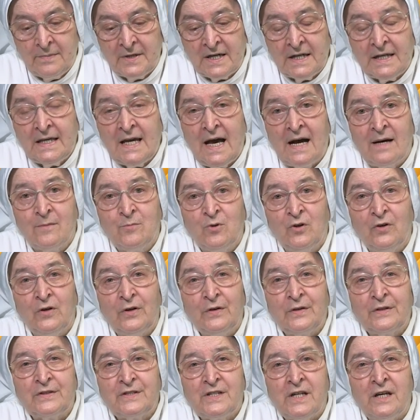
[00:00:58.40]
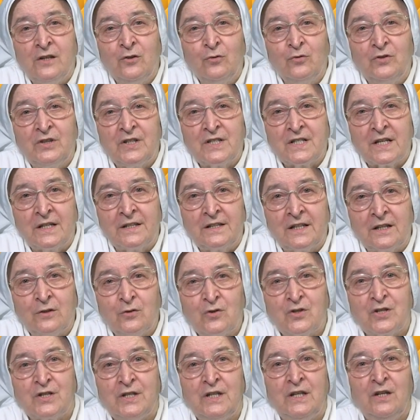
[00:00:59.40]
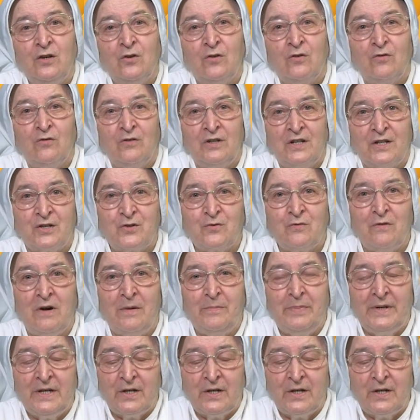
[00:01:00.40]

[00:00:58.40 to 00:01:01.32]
Preghiamo, ci aiuti Sant'Agostino con la sua